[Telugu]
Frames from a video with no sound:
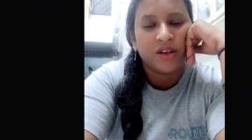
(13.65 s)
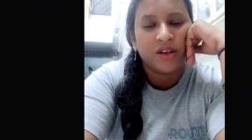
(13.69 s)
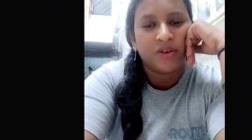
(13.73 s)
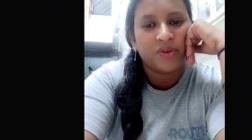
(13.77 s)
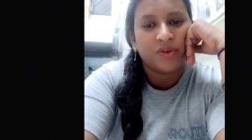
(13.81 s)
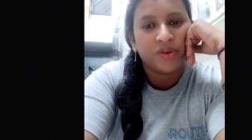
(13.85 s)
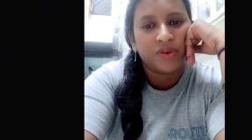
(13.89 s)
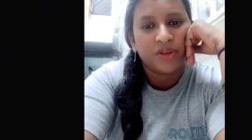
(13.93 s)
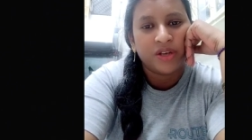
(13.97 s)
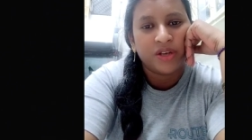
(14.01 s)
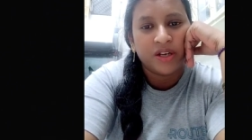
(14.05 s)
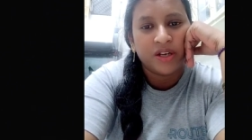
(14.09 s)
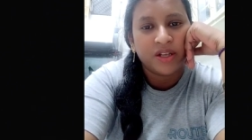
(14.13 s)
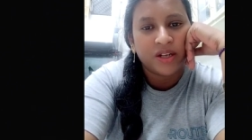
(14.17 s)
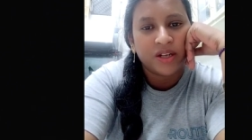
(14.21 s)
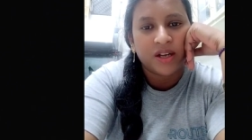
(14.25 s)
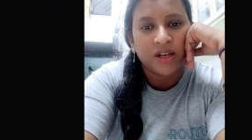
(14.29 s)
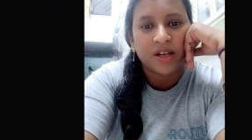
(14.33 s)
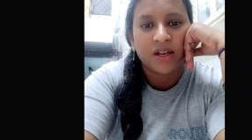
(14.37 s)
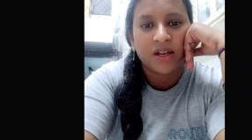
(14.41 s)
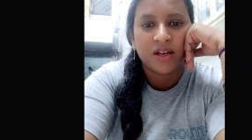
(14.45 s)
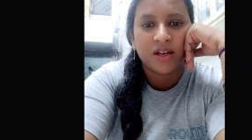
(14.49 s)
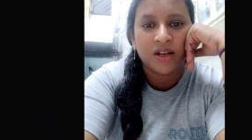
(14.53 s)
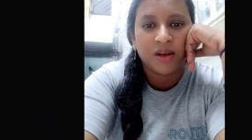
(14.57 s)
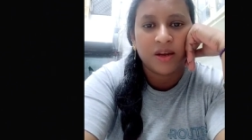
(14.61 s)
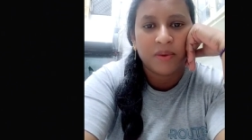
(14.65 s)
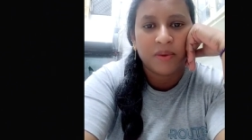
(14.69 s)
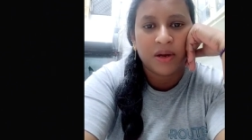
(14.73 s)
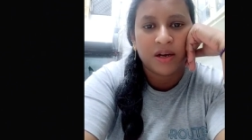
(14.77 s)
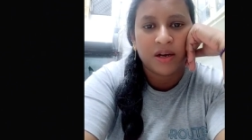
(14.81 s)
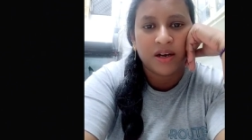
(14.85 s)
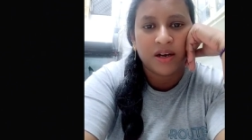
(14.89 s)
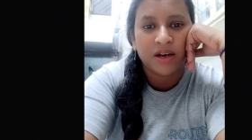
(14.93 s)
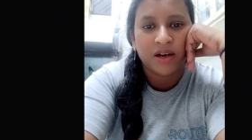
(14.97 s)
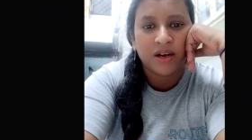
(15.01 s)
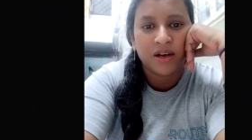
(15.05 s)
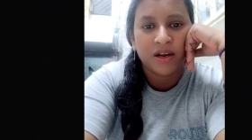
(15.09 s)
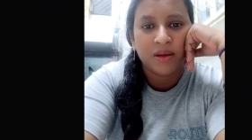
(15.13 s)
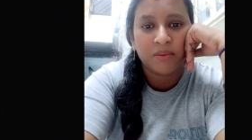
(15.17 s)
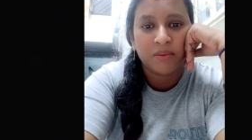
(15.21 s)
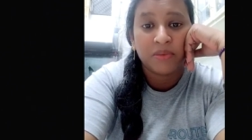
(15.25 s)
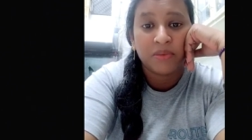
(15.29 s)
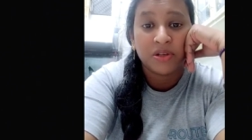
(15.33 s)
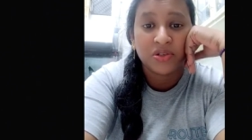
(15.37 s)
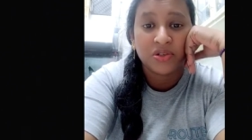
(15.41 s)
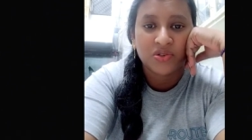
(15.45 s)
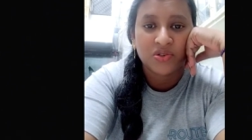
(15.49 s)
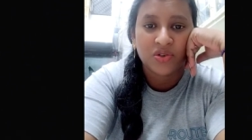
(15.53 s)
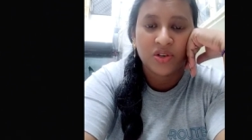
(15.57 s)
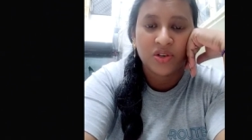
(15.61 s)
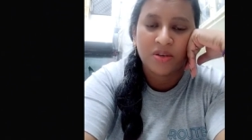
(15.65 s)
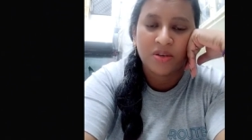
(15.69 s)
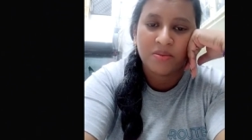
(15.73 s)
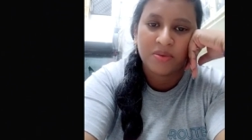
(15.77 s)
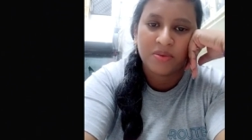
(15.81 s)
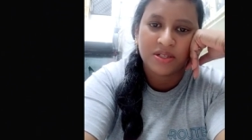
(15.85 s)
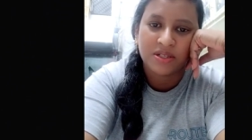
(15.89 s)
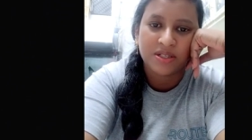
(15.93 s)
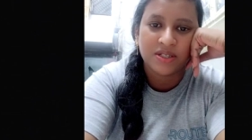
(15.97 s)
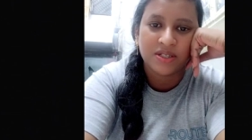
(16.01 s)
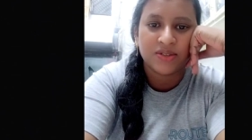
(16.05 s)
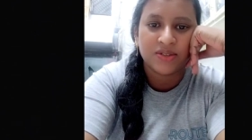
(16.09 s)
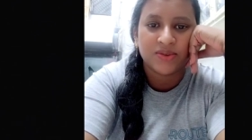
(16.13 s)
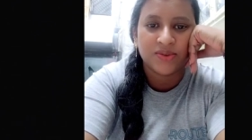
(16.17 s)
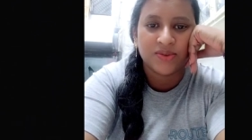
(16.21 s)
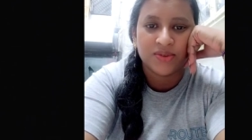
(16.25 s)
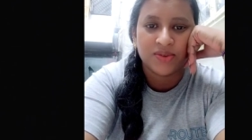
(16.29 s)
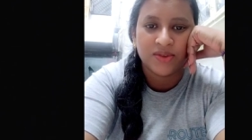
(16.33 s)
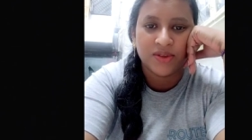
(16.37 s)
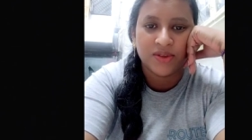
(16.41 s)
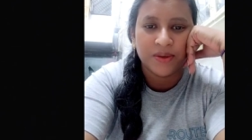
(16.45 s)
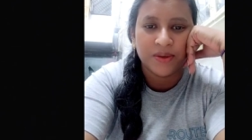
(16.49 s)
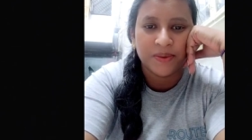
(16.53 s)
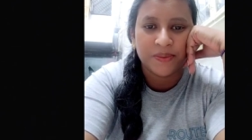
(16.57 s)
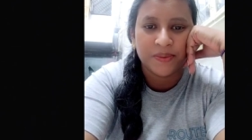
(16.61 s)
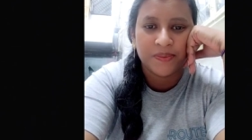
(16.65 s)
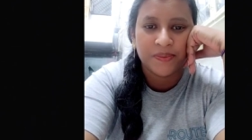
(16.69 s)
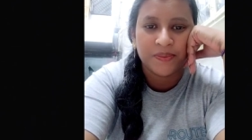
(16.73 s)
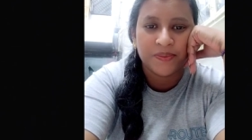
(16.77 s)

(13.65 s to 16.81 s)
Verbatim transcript: ఎవరు ఎన్ని రకాలుగా మాట్లాడినా మంచి వాళ్ళకి మంచి జరుగుద్ది